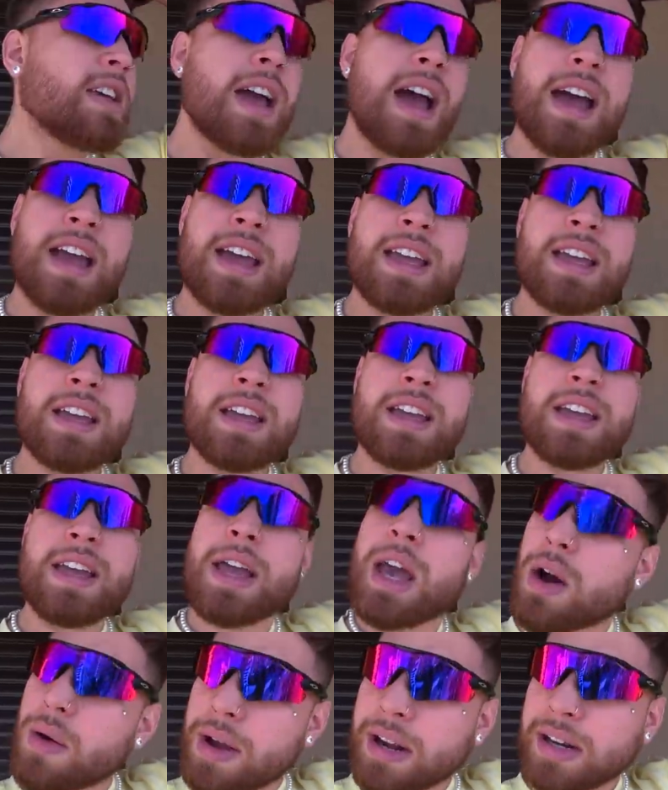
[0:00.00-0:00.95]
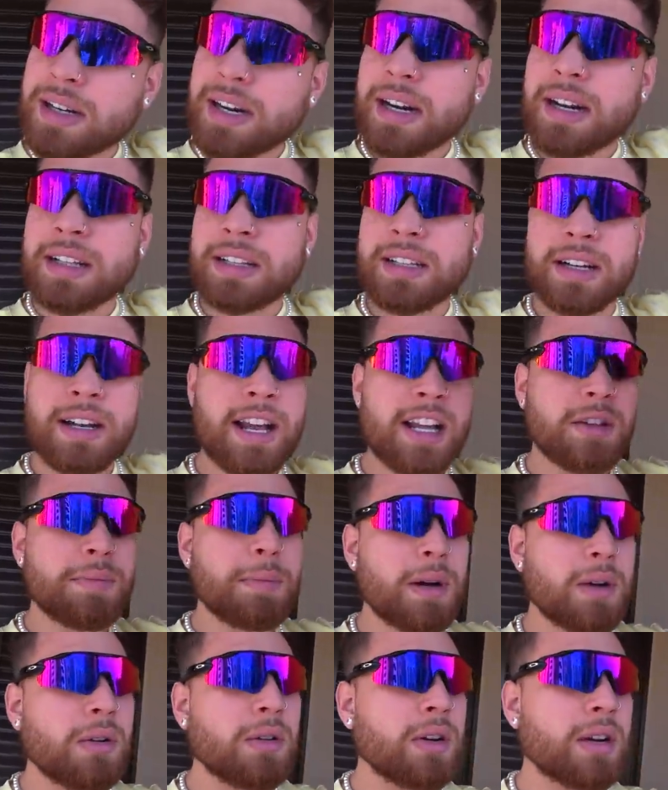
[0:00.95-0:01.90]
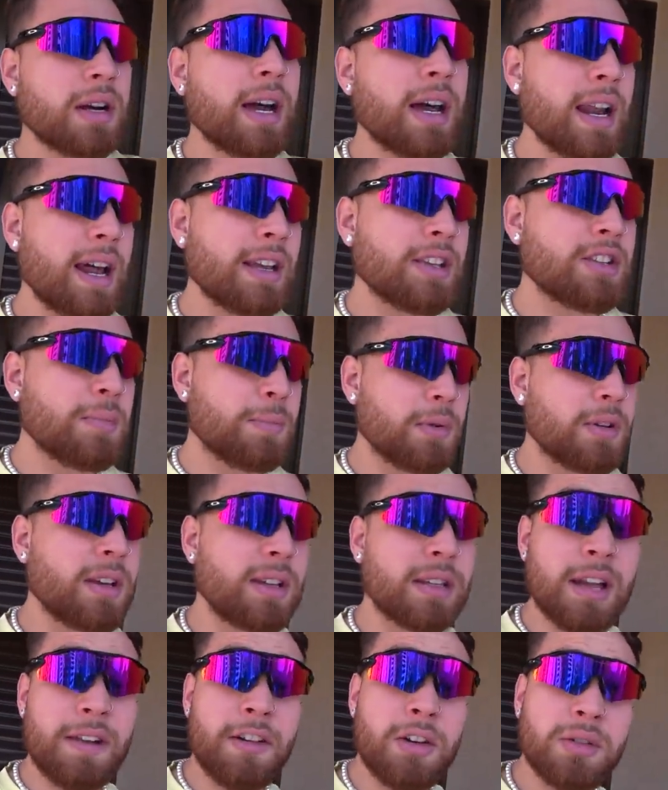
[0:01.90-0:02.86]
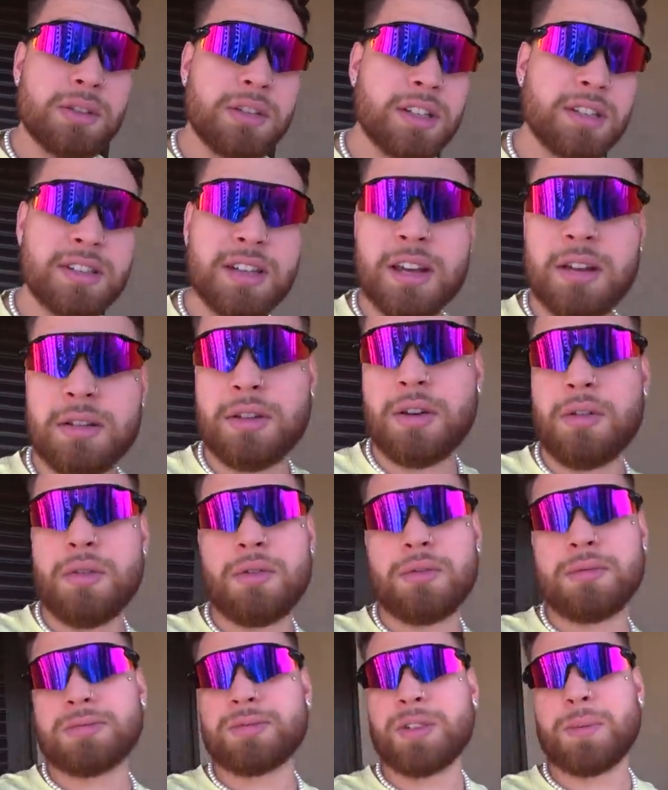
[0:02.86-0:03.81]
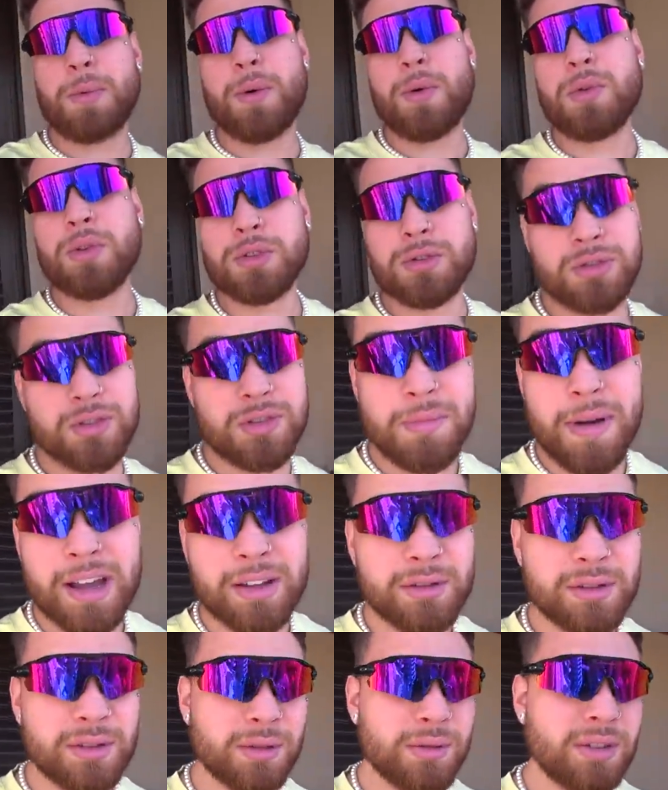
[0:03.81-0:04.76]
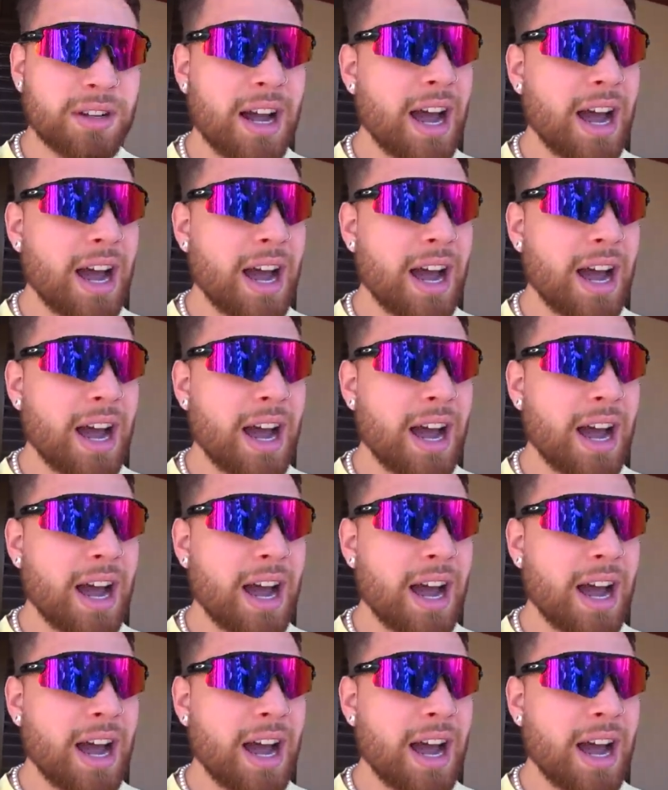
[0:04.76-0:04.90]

E aí, eu entrei na internet para colocar lá, tipo, o que que tava acontecendo, que eu, tipo, curto demais o som do